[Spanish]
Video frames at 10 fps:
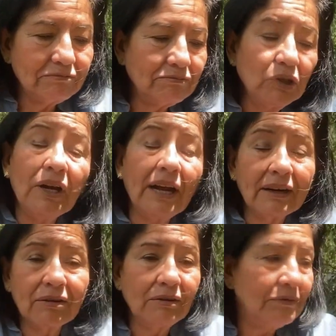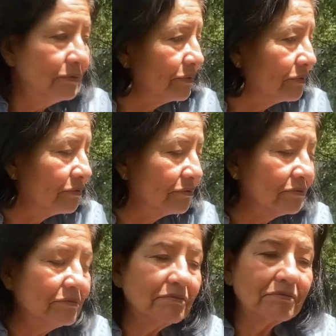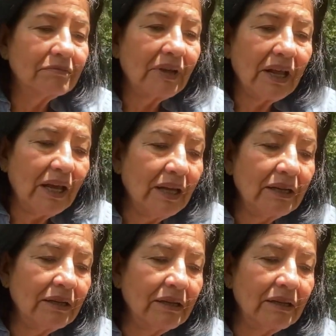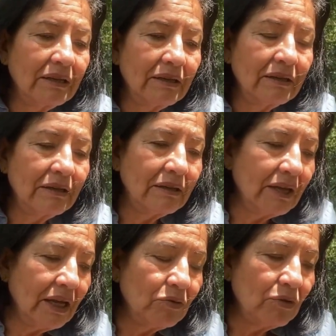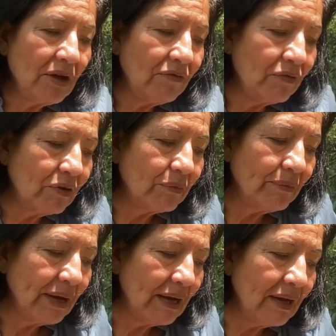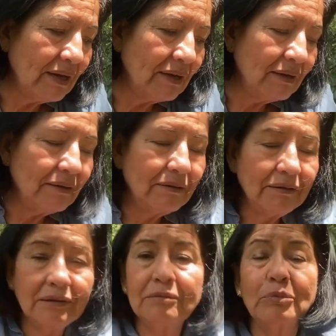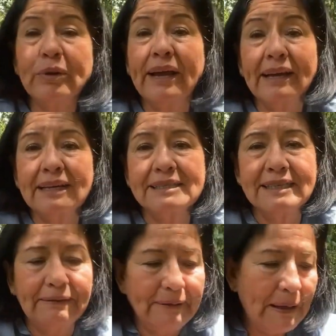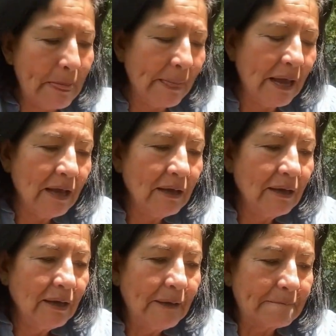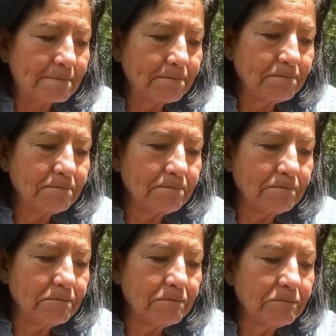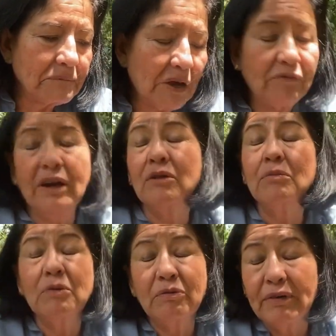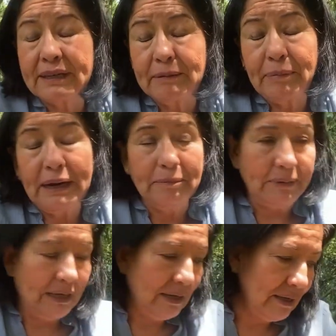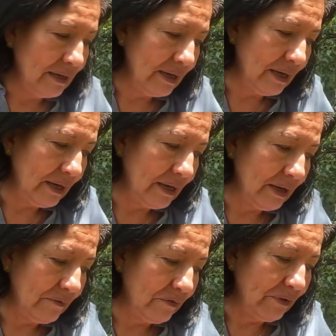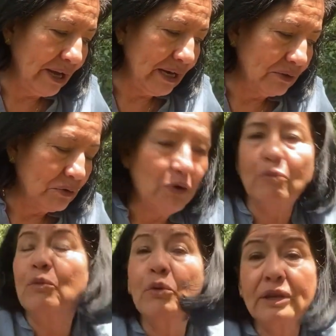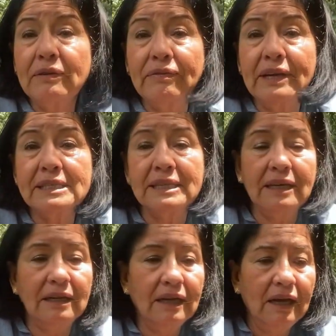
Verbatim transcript: muy largo, en, una forma muy agresiva. Mm, fue algo muy fuerte para mí, fue algo muy difícil